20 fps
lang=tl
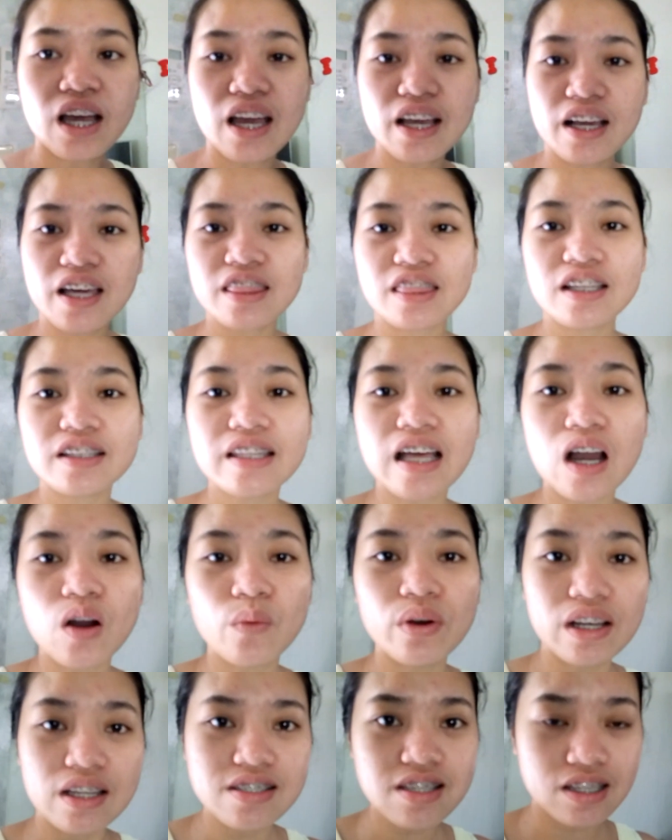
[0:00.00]
I get the
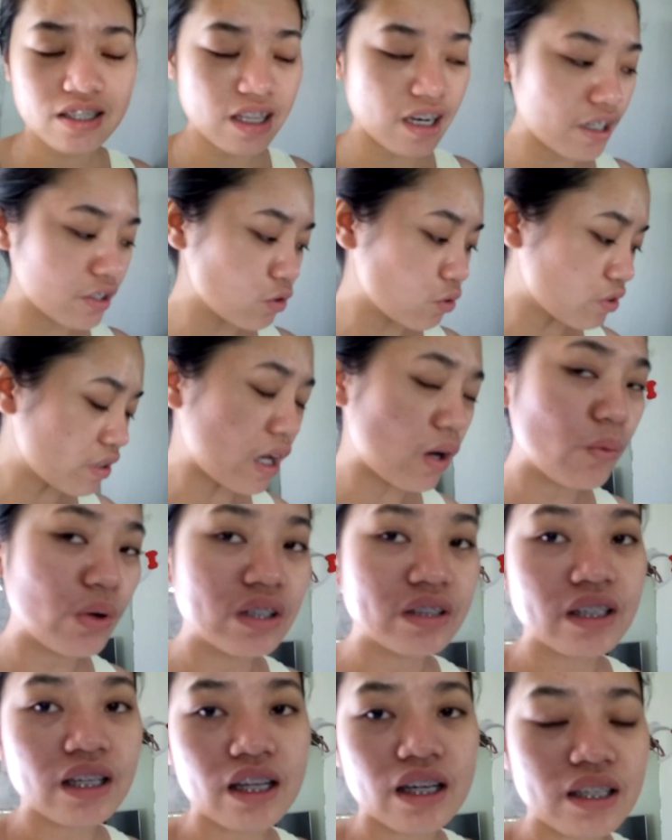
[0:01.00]
towel. Isa na lang yung
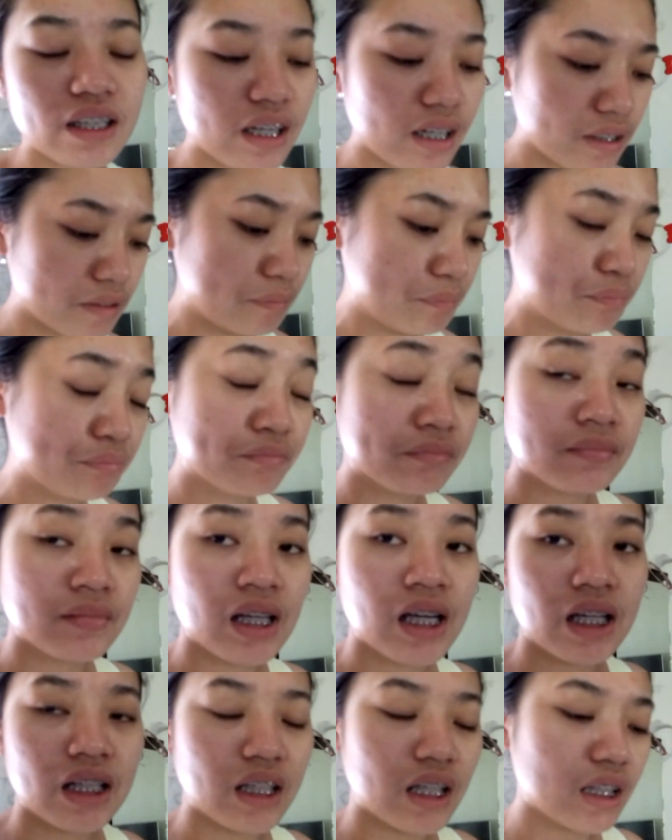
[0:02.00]
towel nila na
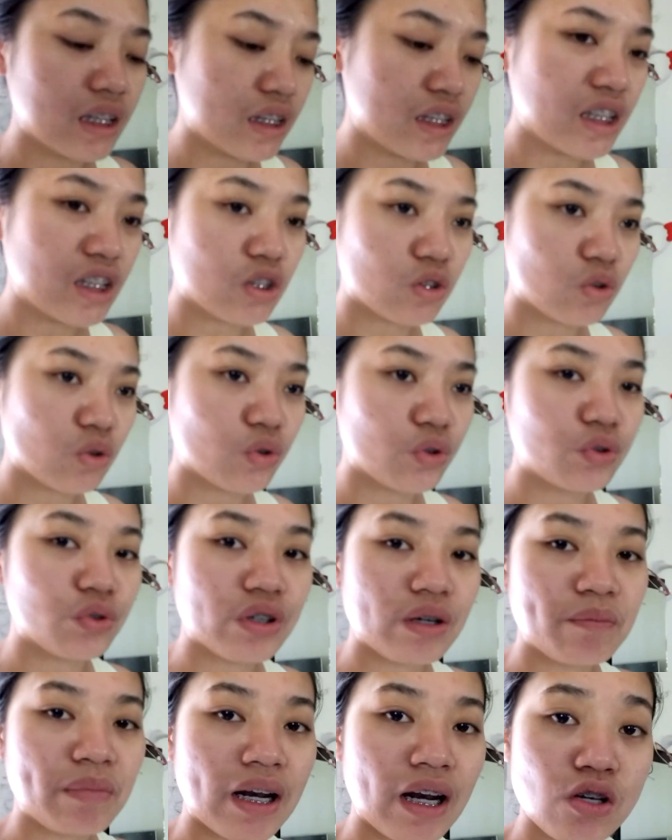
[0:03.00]
nandito.
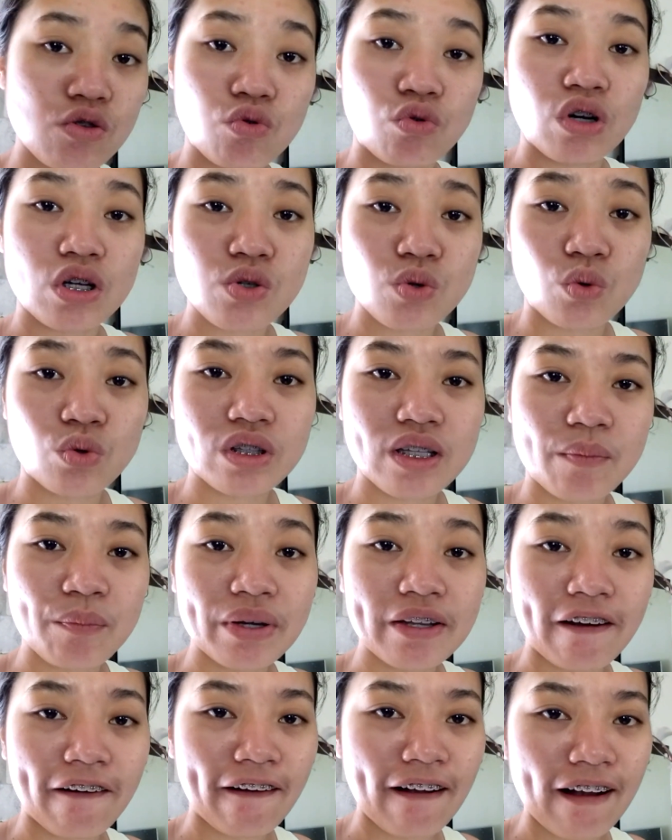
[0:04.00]
Yung iba lasog-lasog na
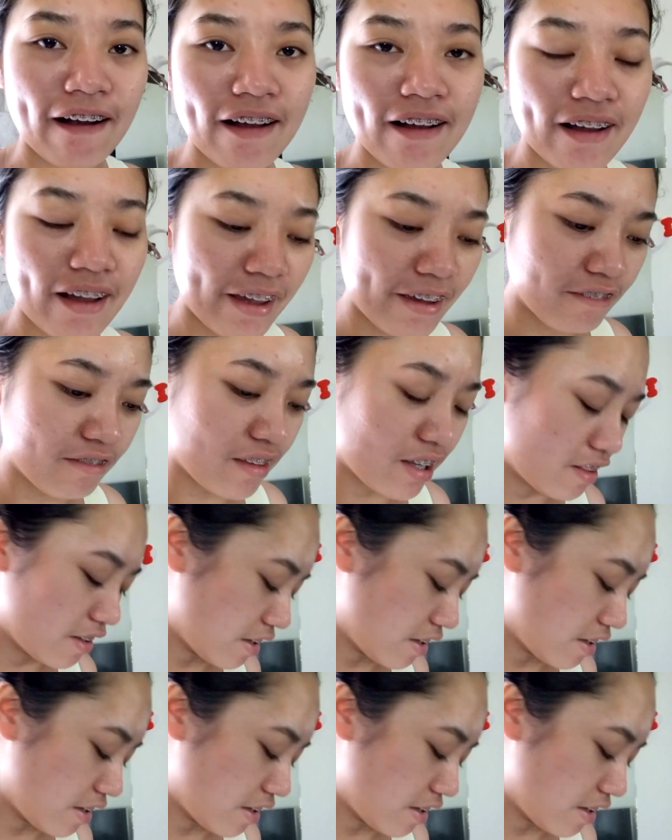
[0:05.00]
pinagkakakain na